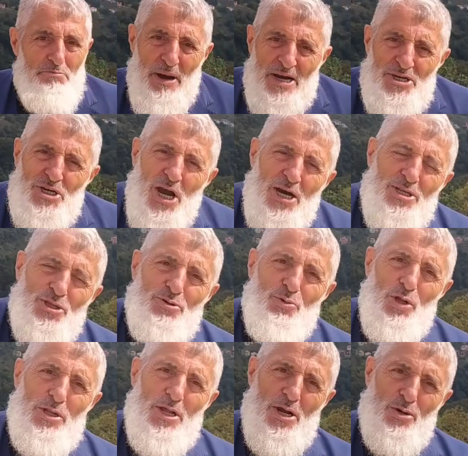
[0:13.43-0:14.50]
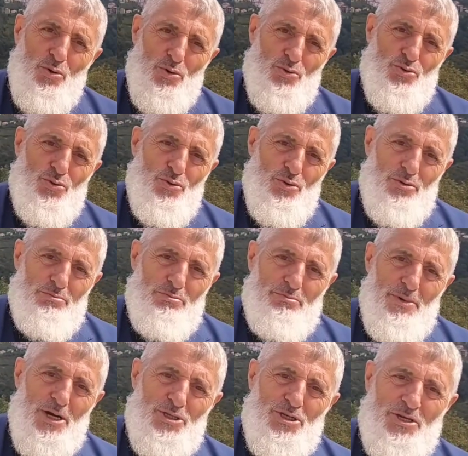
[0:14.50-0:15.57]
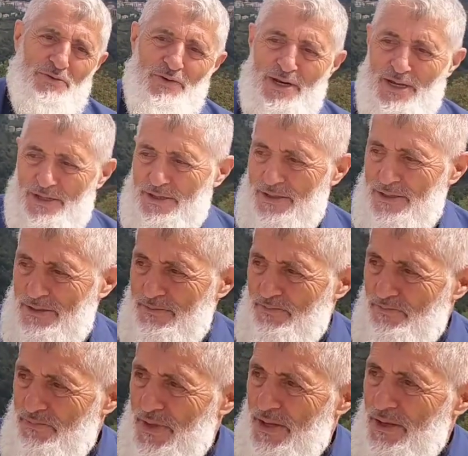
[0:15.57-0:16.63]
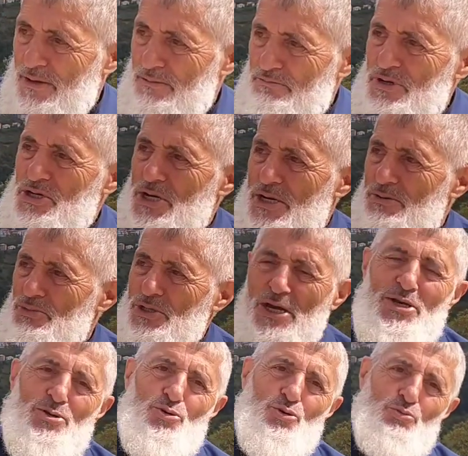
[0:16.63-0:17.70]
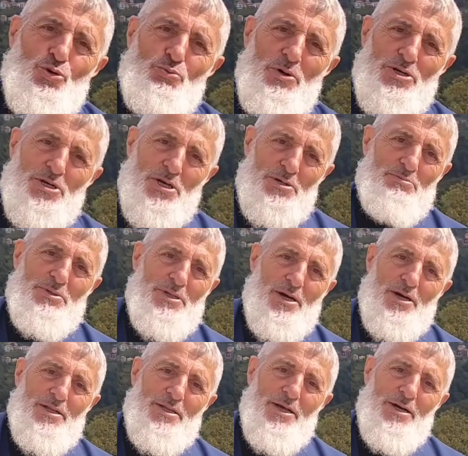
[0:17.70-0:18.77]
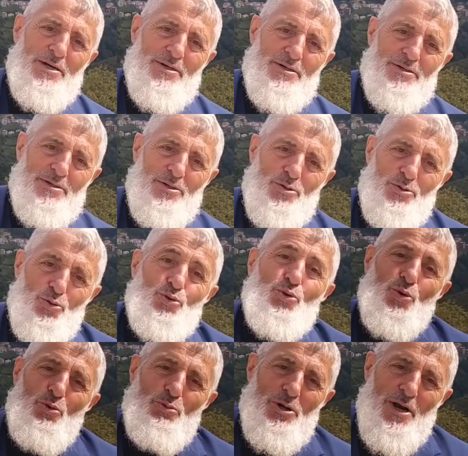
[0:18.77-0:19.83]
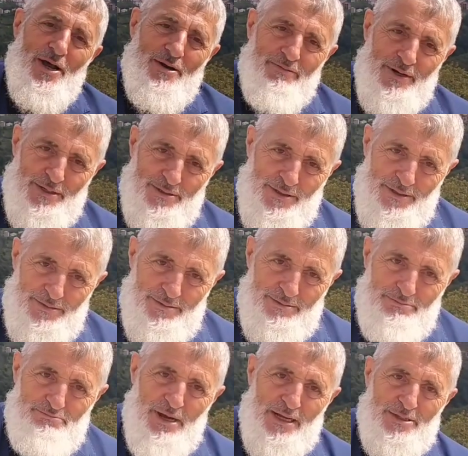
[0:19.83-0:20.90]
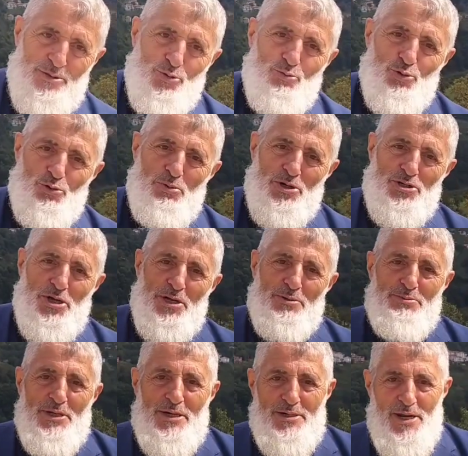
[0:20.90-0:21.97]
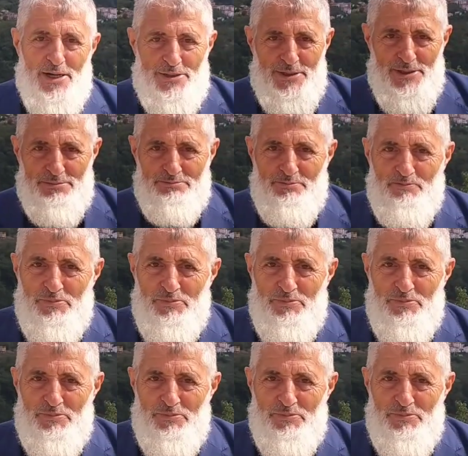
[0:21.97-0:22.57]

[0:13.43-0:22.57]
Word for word: Ben şahsım olarak konuşuyorum. Açık ve net. Bir kere Sayın Cumhurbaşkanımına Allah uzun ömürler versin. Ben Cumhurbaşkanımdan razıyım.